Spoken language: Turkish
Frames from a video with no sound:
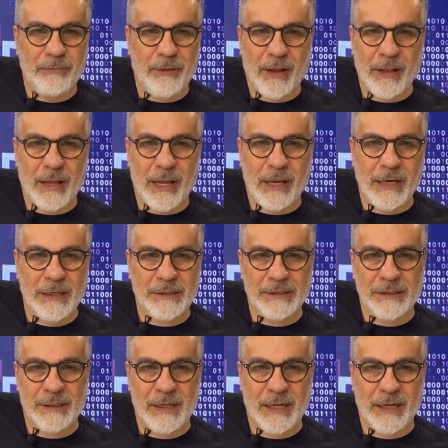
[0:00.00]
Valla
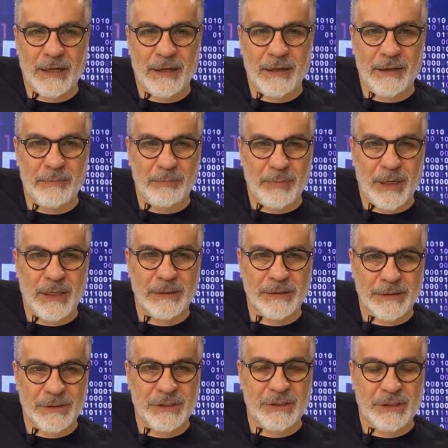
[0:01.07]
eleştirilere
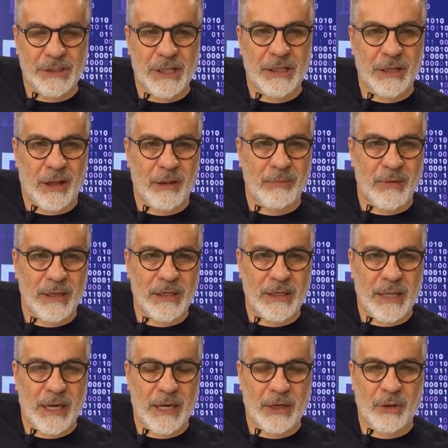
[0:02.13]
biraz ciddiye de almak
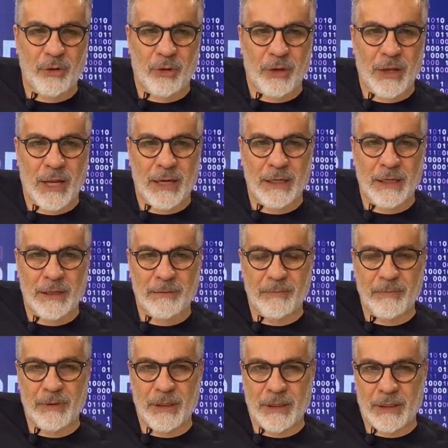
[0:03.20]
gerekiyor. Yani
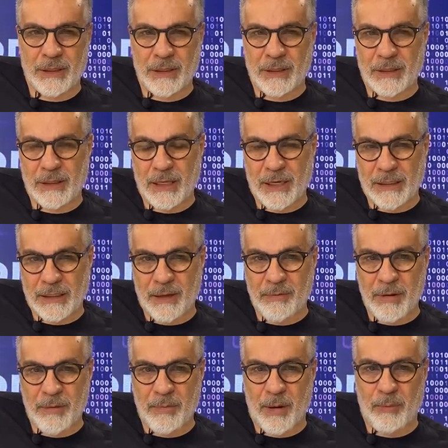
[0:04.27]
e,
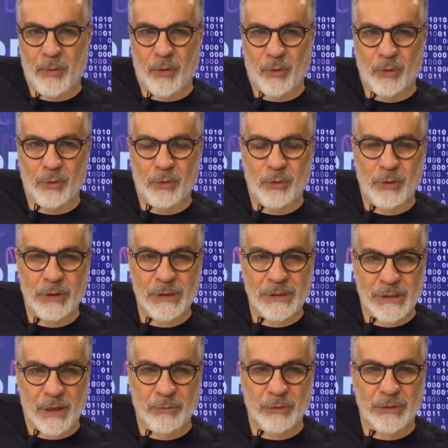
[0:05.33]
Ekrem İmamoğlu
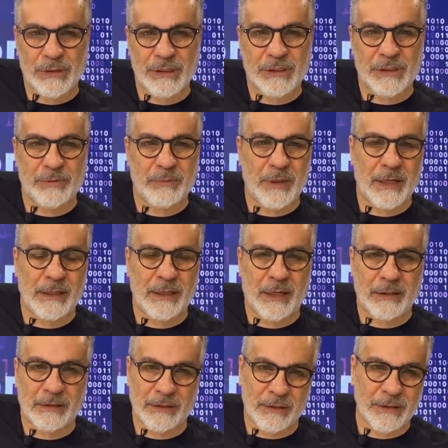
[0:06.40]
İstanbul seçimlerini
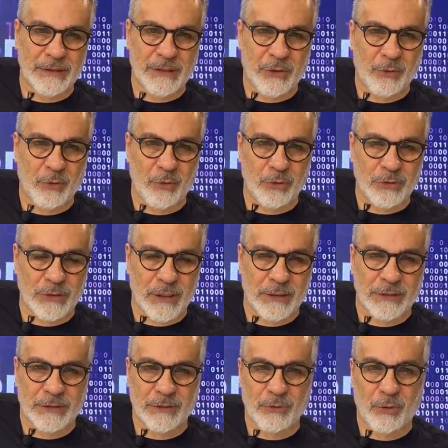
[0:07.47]
hatırlayacak
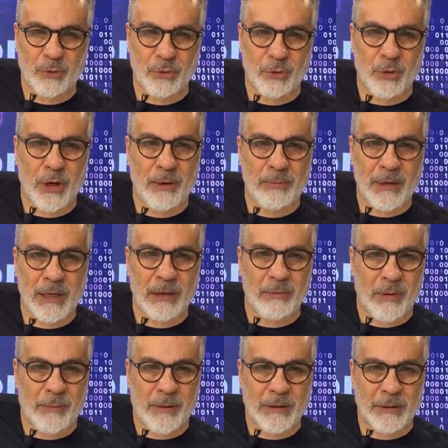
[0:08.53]
olursanız o dönemde
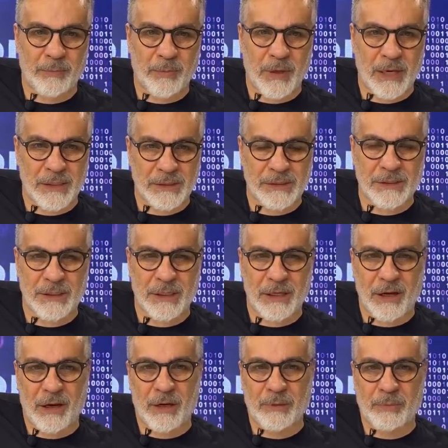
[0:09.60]
İmam Hatip
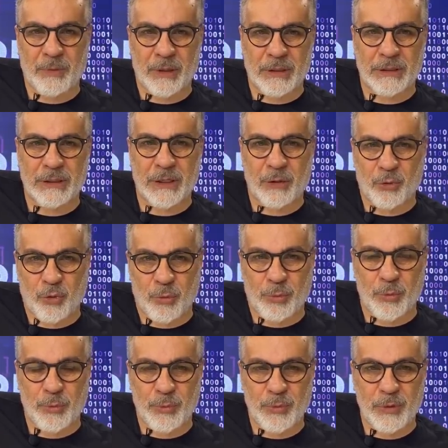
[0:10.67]
gençliği AK Parti'den
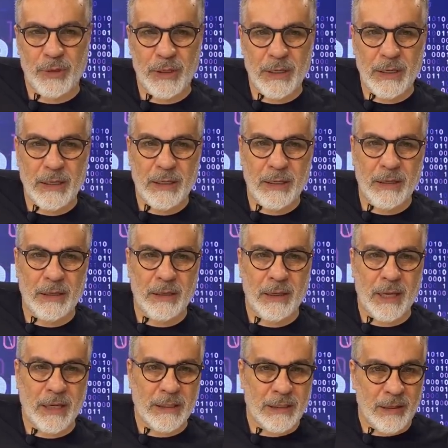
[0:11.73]
kopup e,
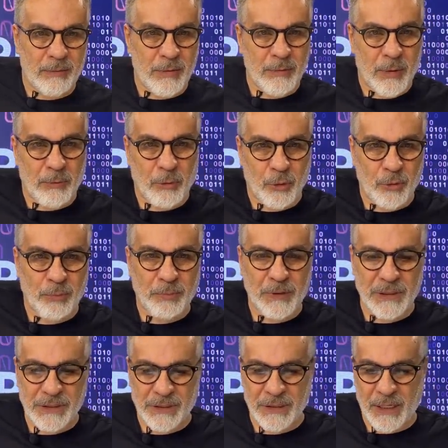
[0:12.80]
Ekrem İmamoğlu'nun
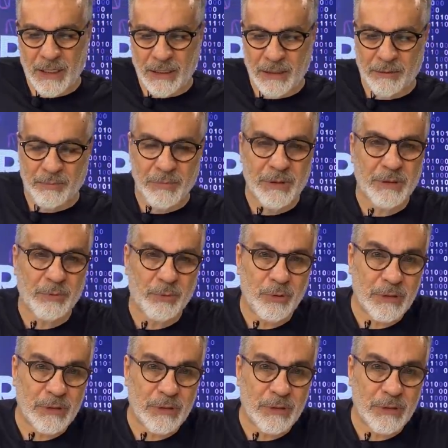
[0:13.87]
peşinden gitmişti.